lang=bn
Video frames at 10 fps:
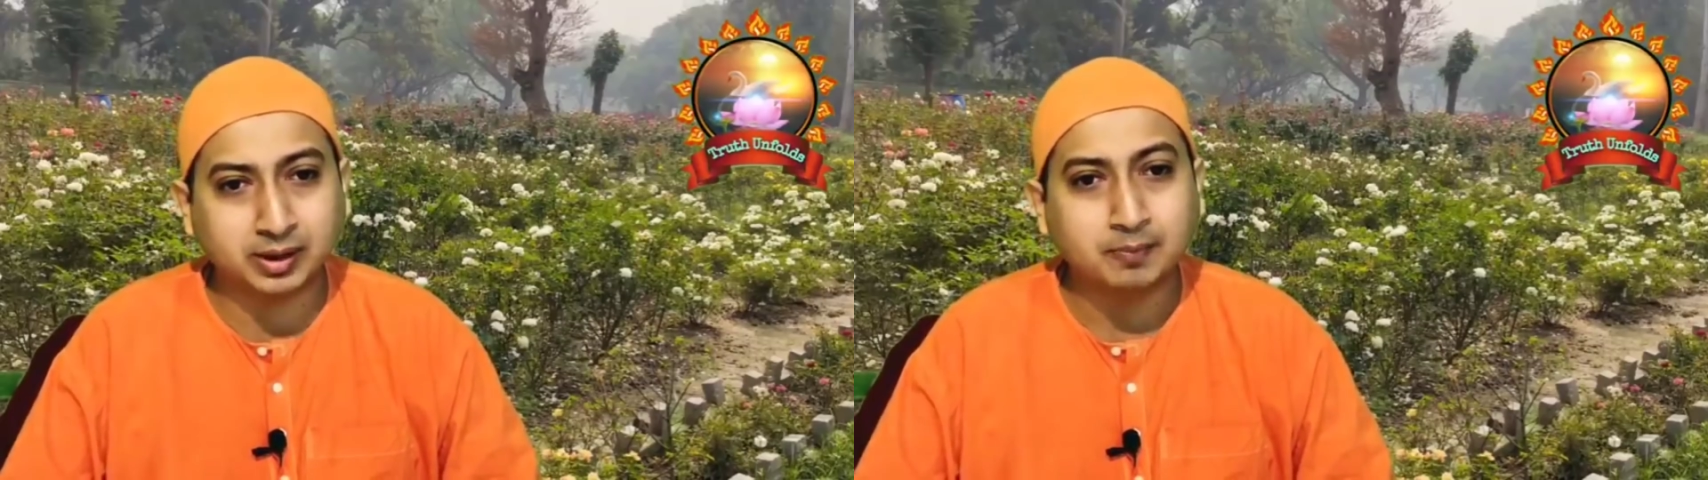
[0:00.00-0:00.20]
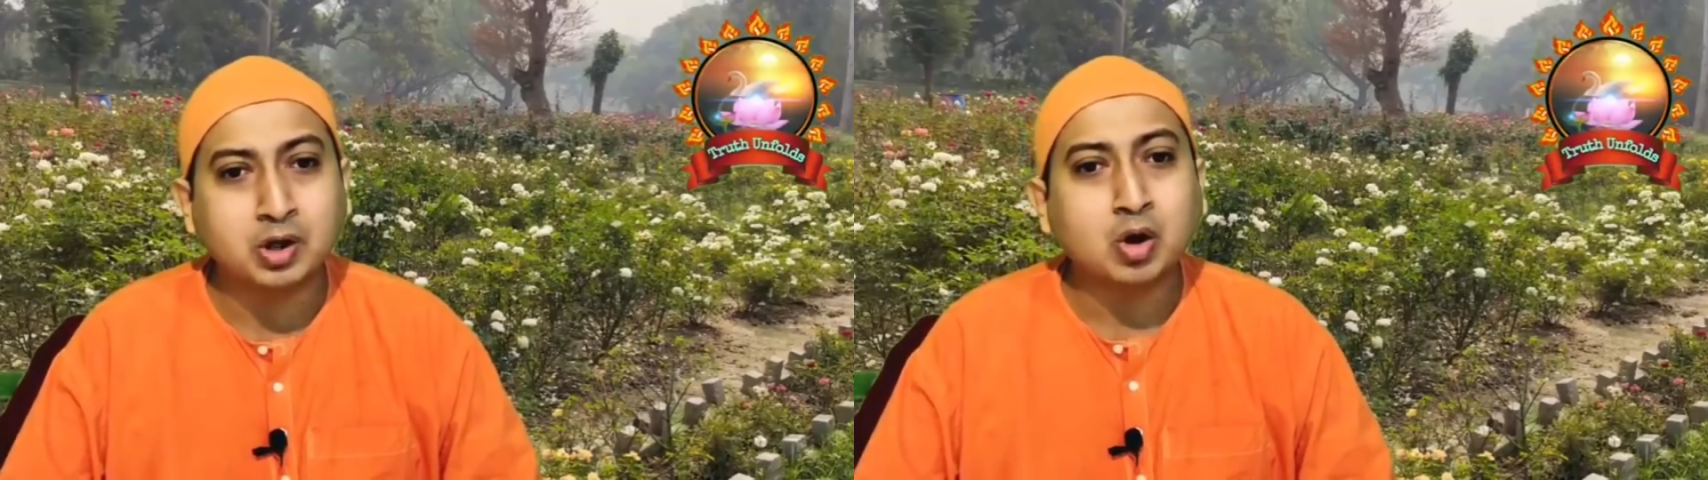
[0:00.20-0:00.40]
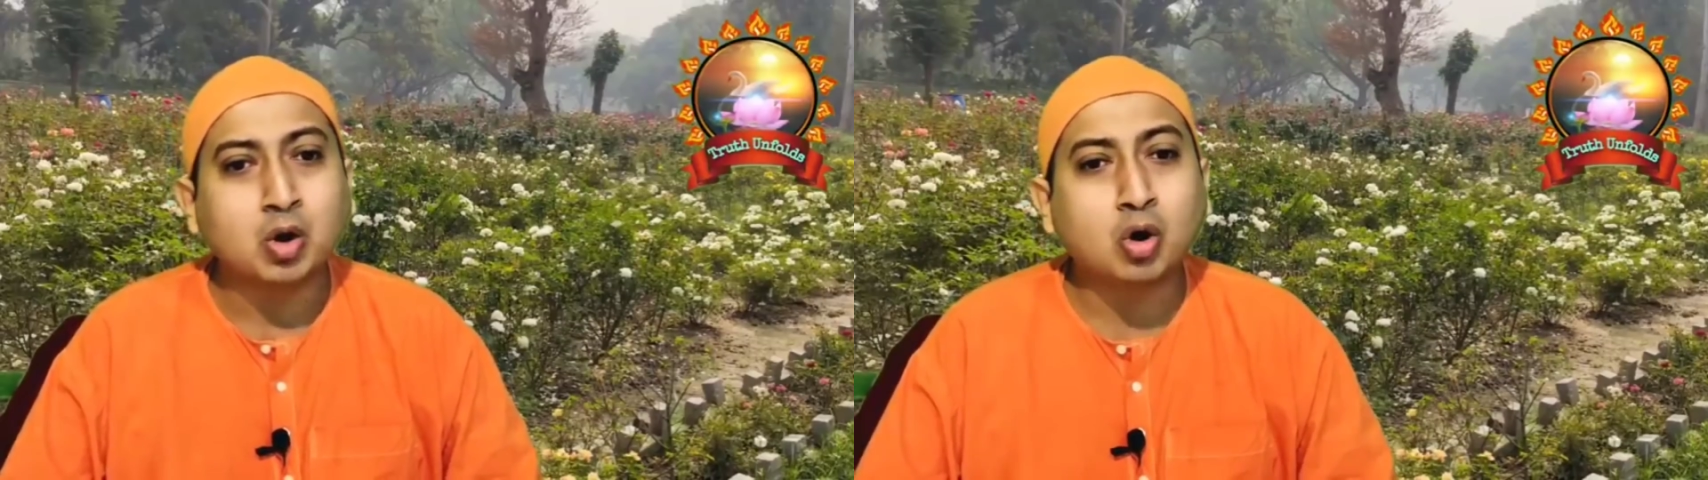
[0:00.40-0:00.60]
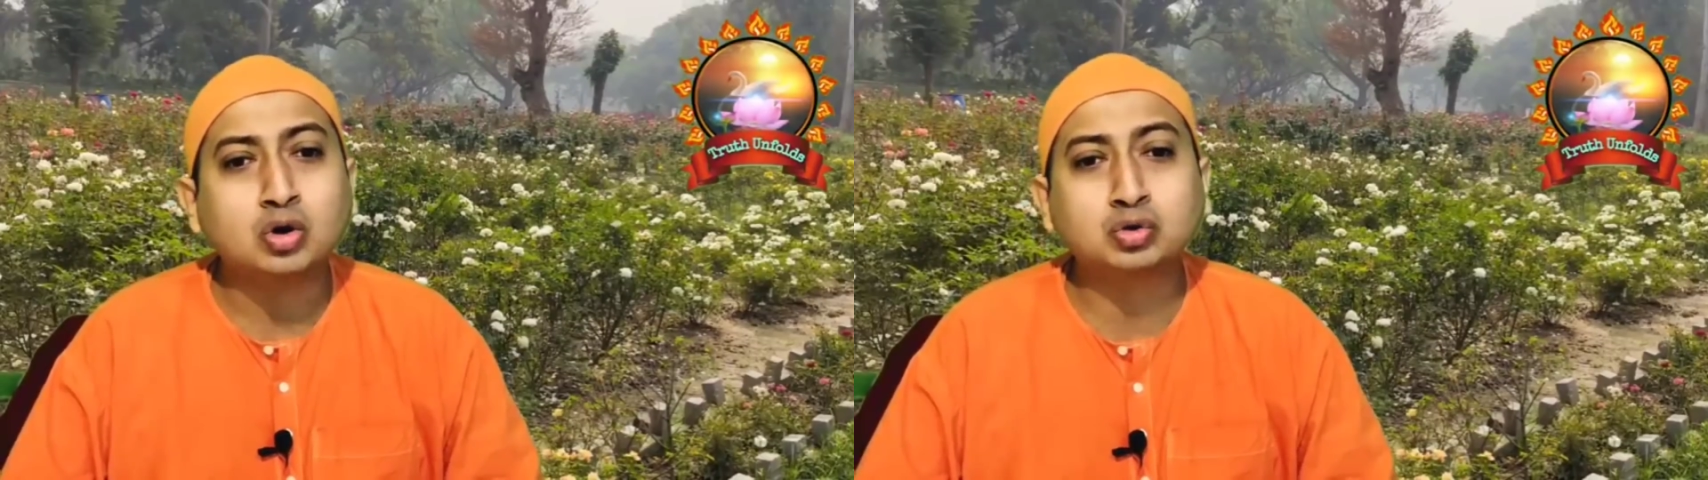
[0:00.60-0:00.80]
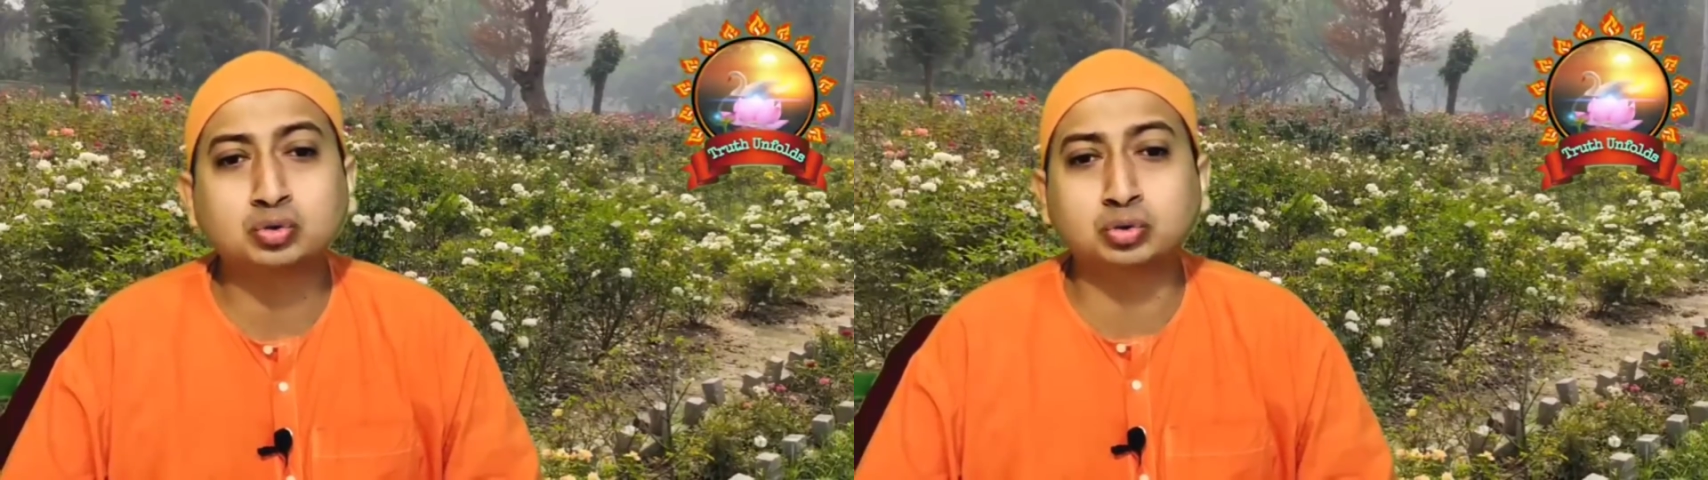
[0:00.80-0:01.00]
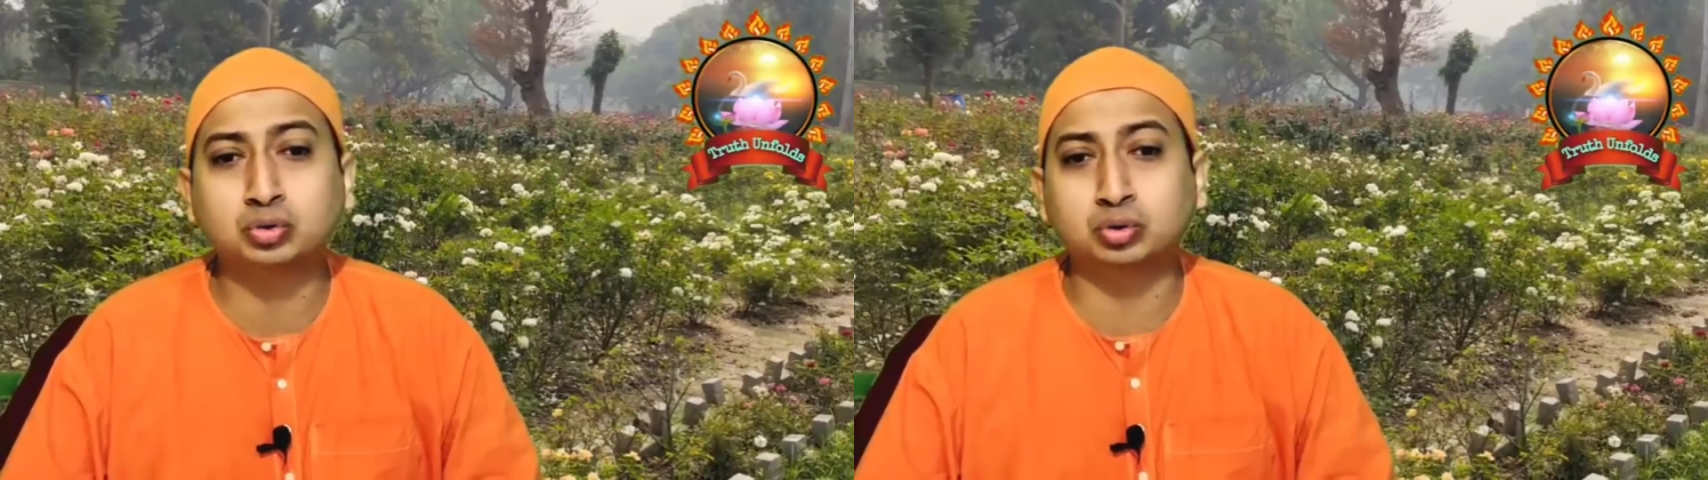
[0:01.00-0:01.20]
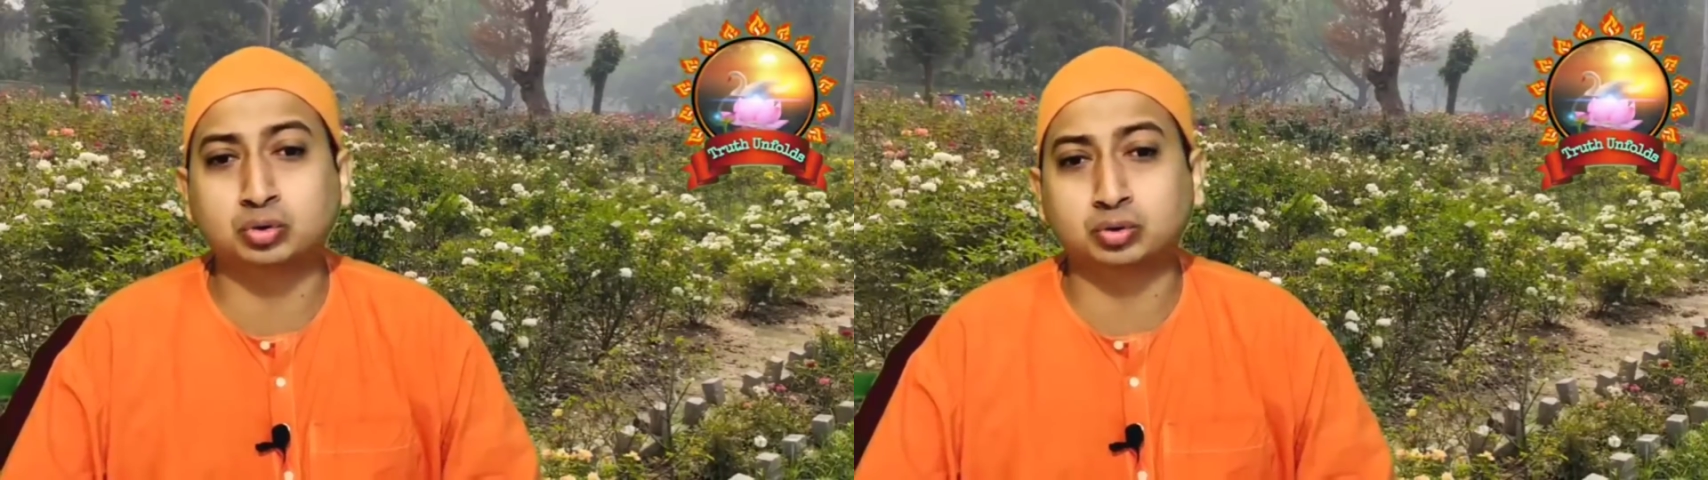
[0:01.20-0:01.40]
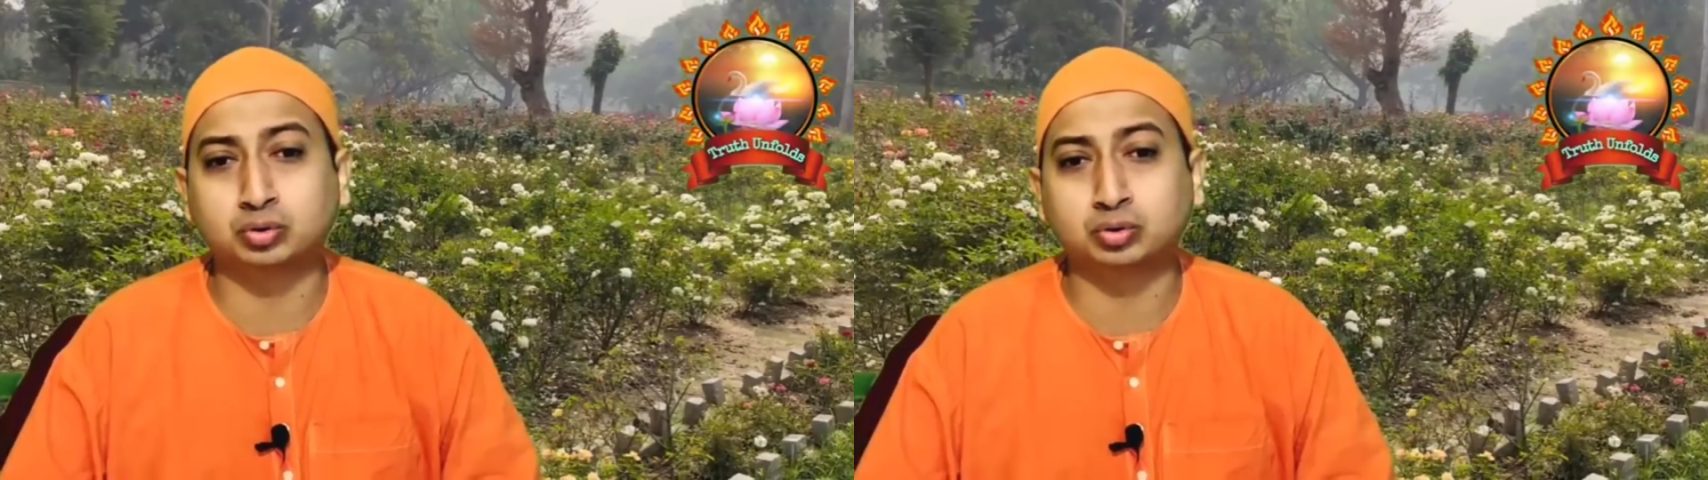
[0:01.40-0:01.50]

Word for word: না অশুদ্ধ